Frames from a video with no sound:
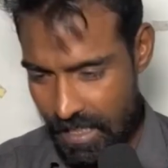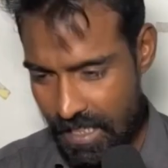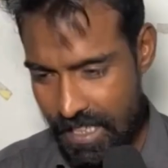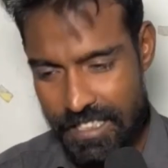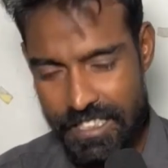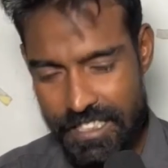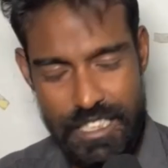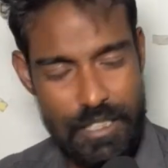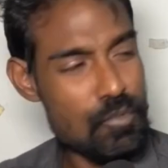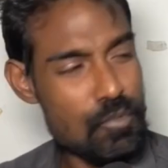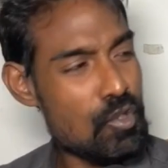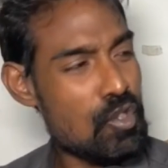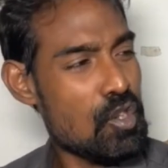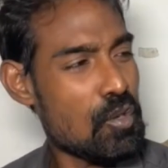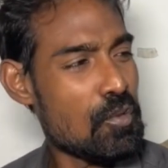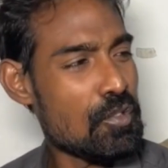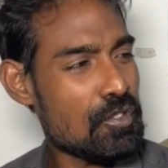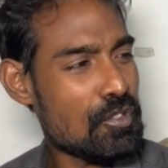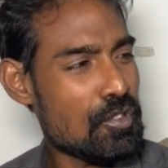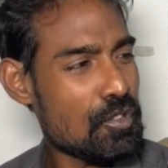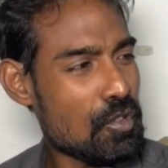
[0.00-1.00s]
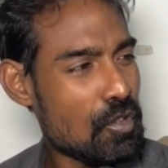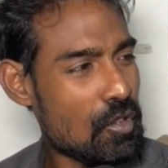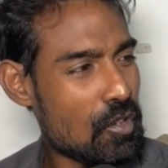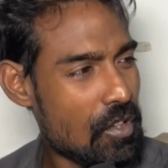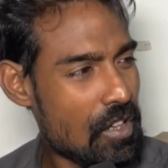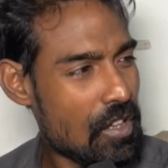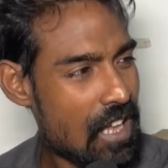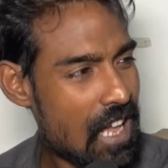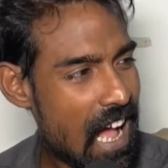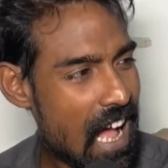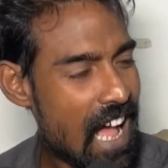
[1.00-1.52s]
এরাজ্যের মুখ্যমন্ত্রী তো
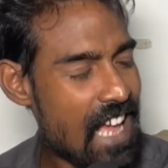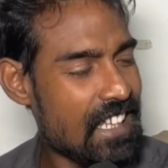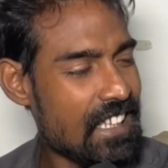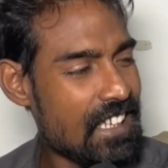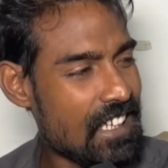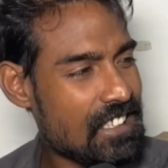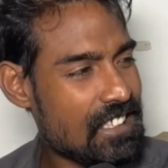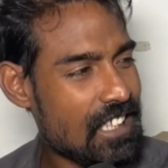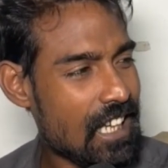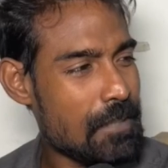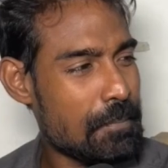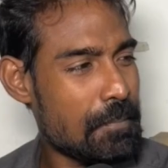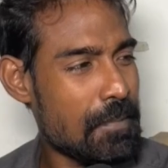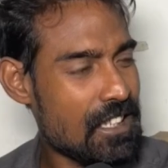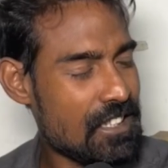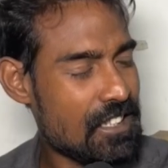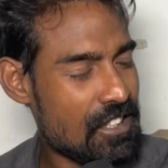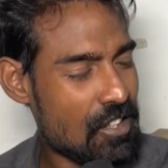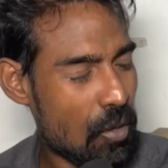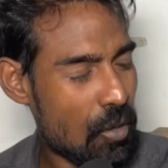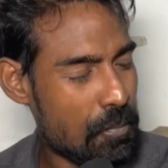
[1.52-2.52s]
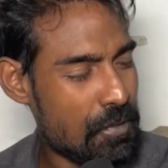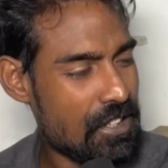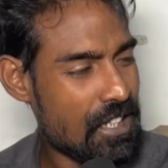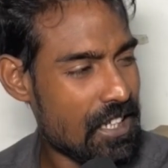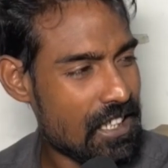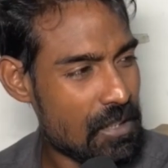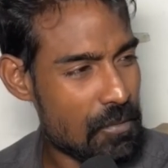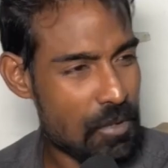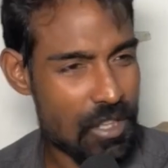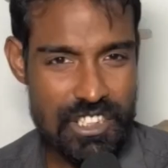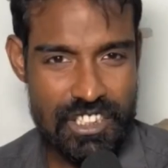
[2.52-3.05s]
আইএস আইপিএস
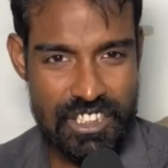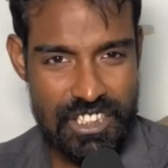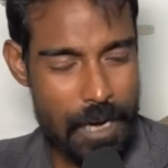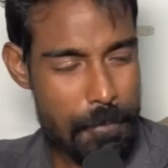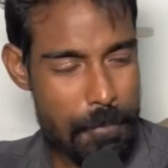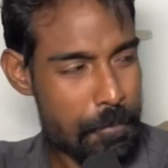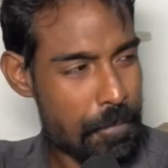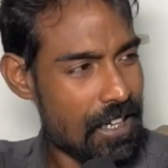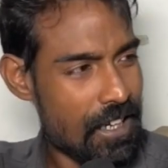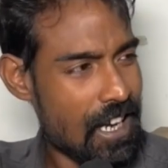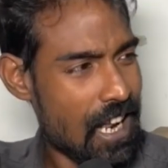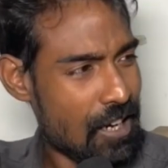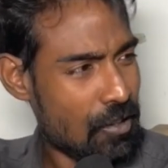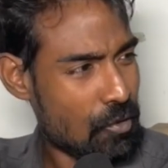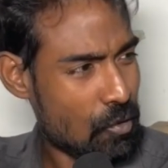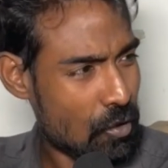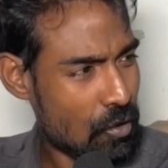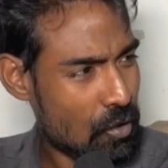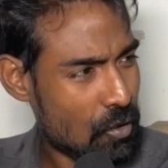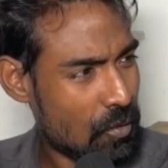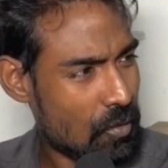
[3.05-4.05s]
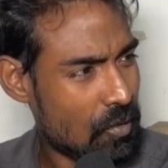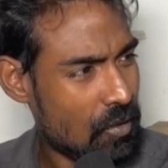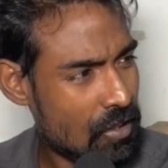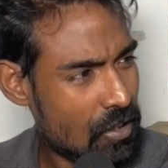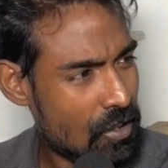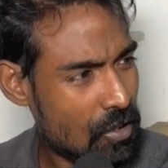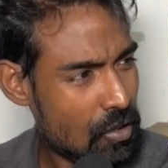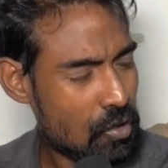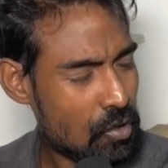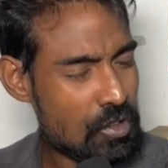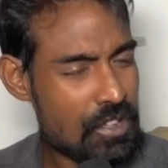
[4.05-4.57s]
অফিসারকে বলে চাপকে লাল করে দেবো
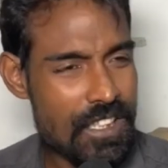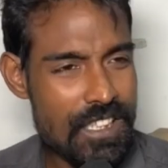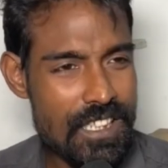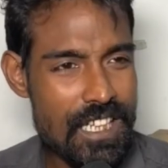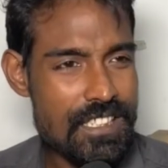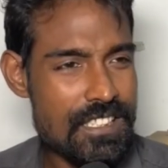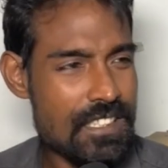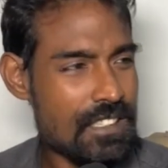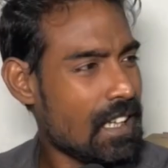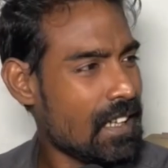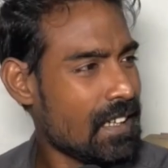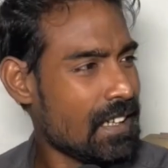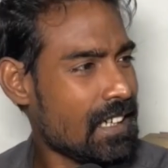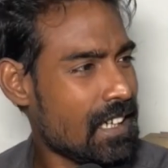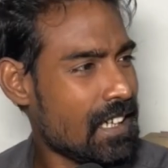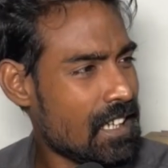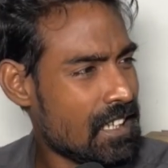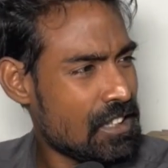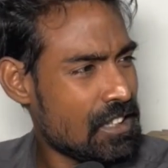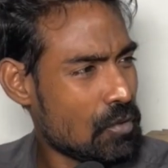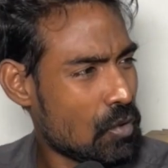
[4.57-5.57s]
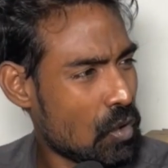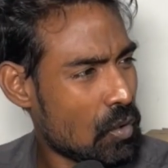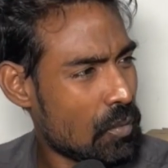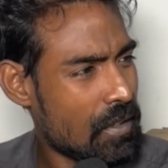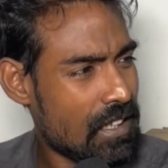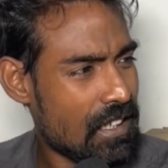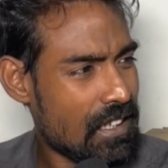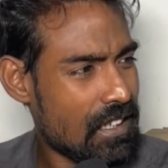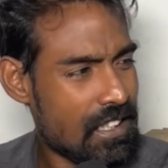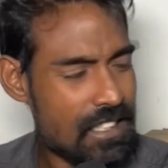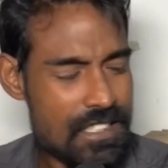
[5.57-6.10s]
তো সেই রাজ্যে তার ক্যাডার কি করবে
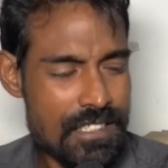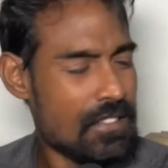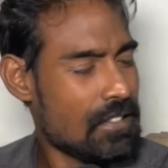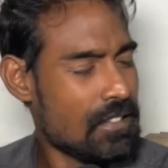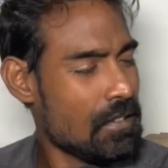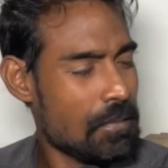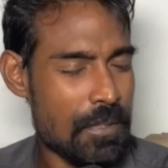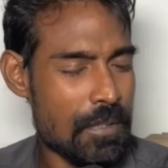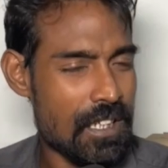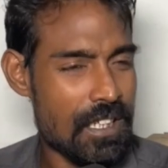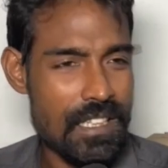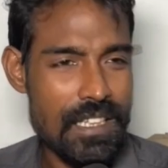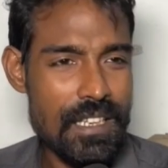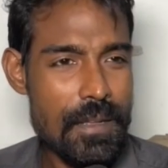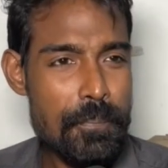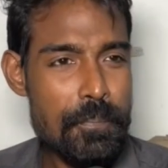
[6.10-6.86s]
এর চেয়ে মানে